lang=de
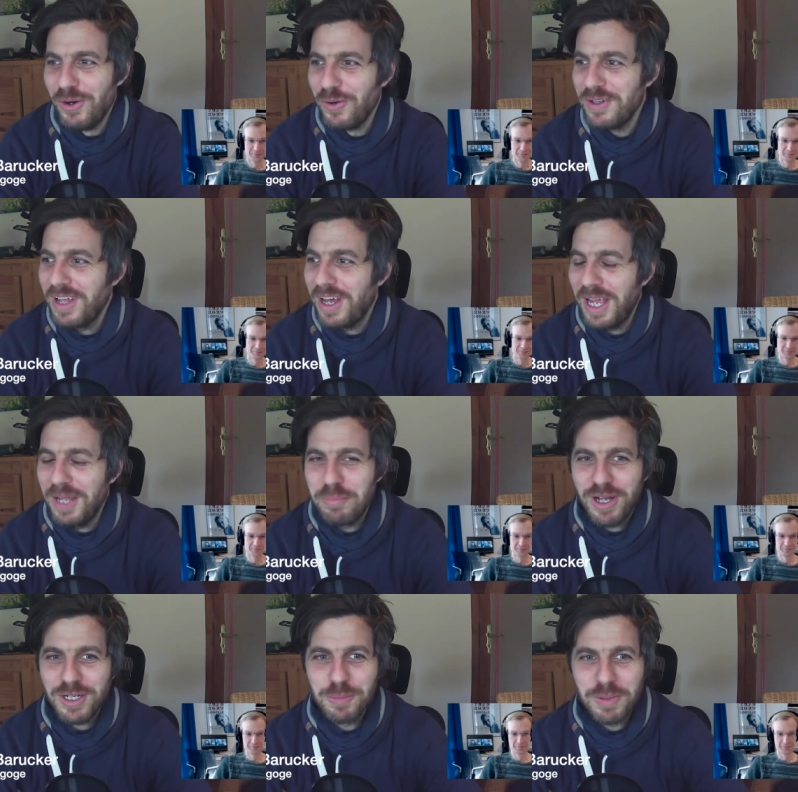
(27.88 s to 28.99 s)
Und nach ein
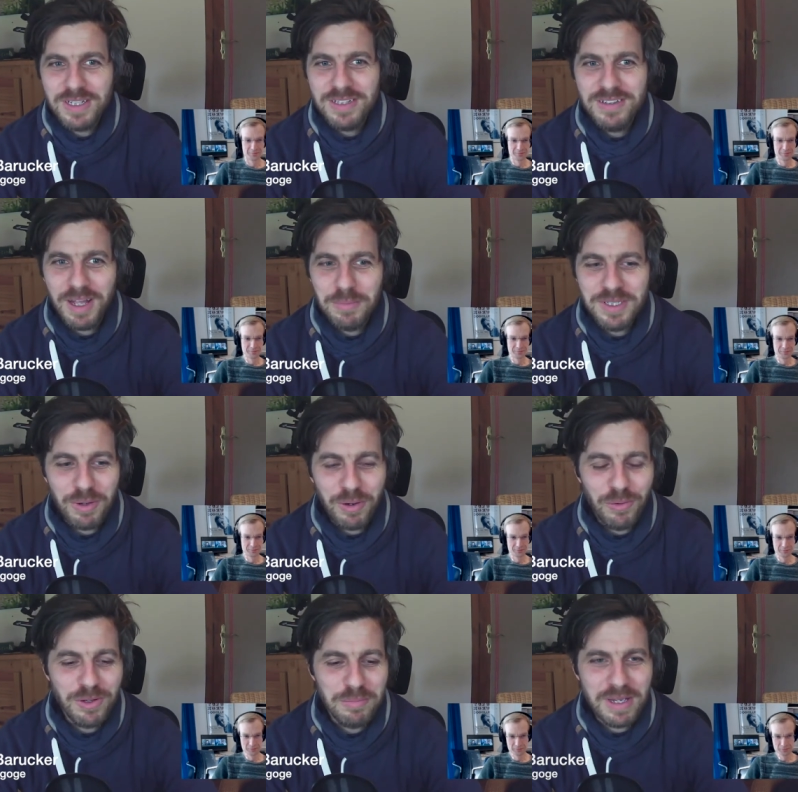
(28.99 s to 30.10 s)
paar Gesprächen, da habe ich aber
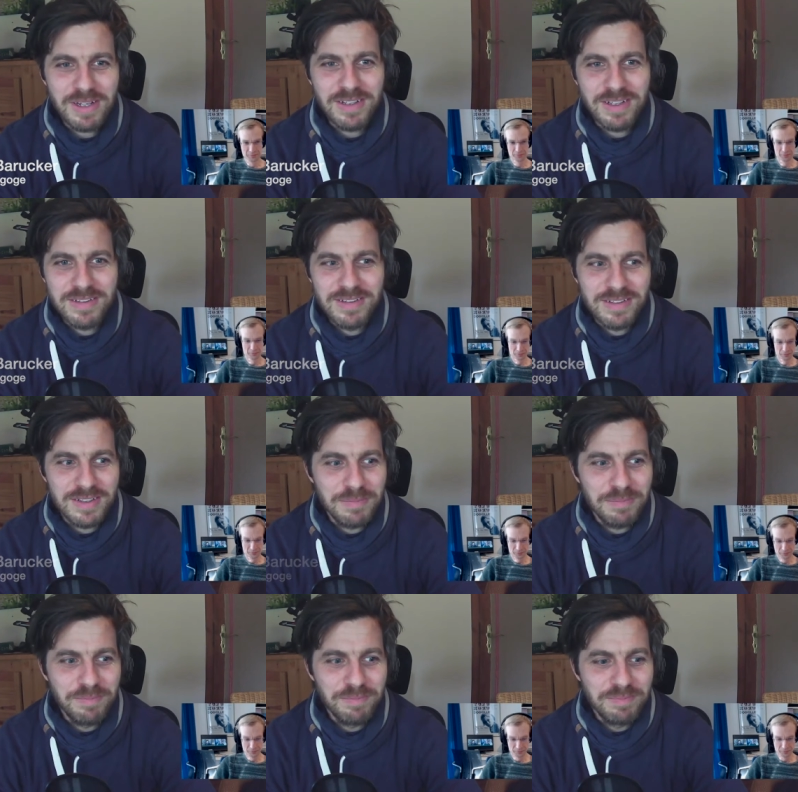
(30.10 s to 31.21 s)
auch gemerkt, dass
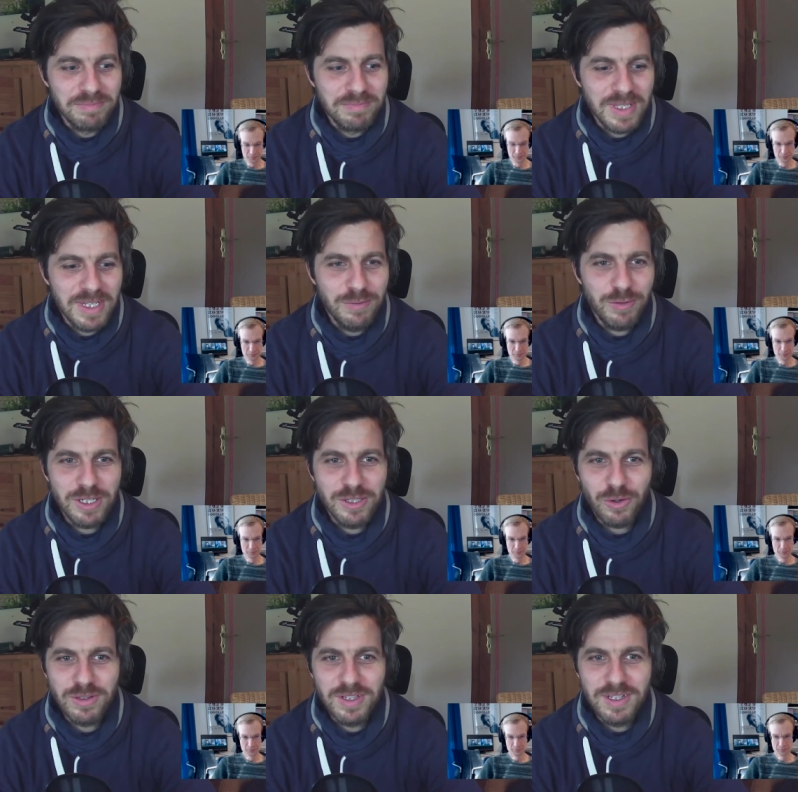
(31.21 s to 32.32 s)
ähm, ich vielleicht
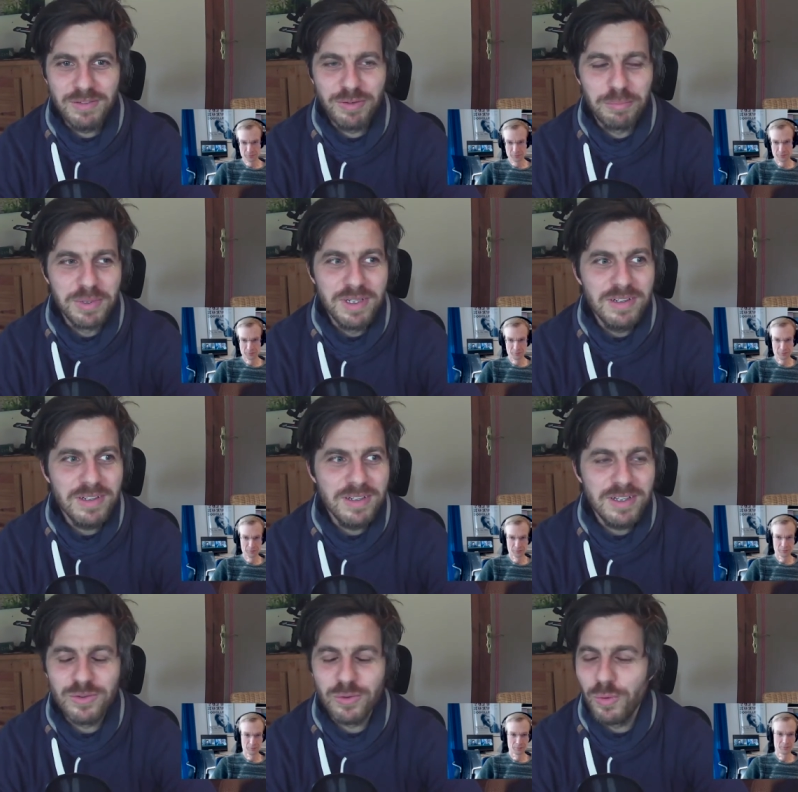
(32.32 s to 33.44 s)
doch Dinge verbinde,
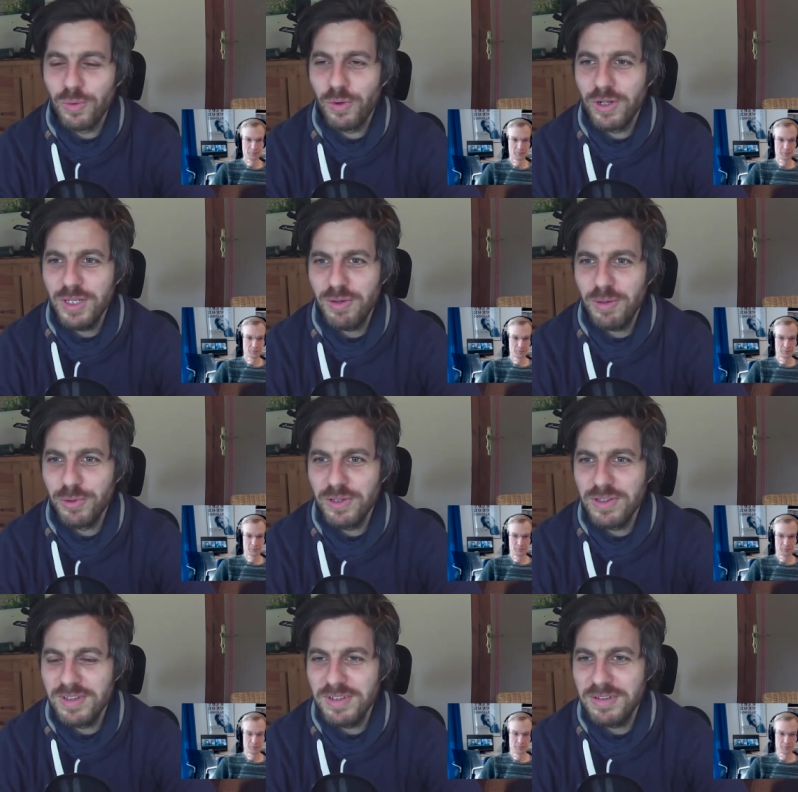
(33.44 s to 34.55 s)
die so noch nicht
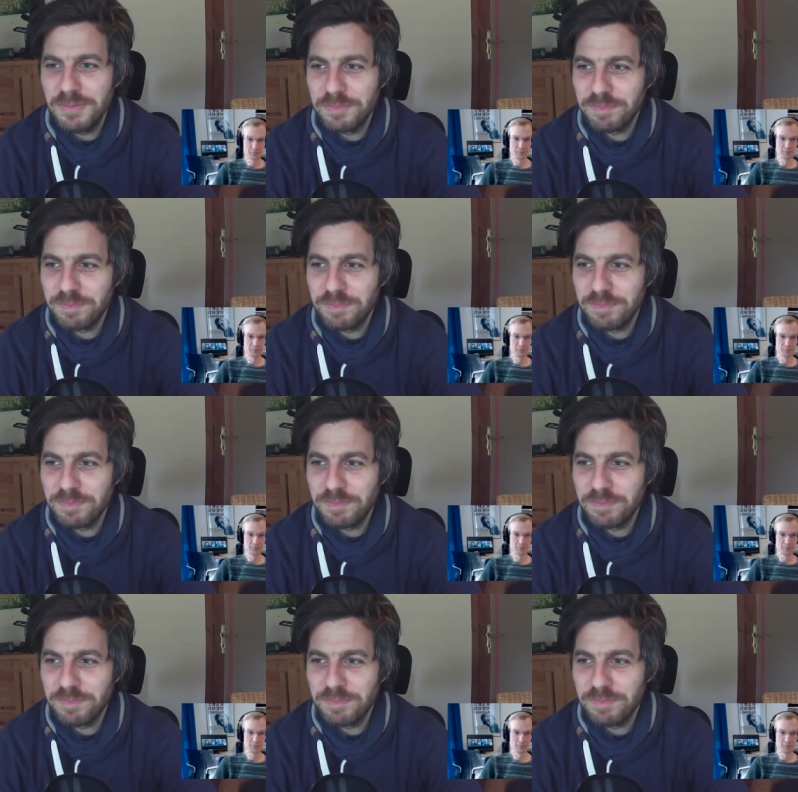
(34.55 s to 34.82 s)
verbunden sind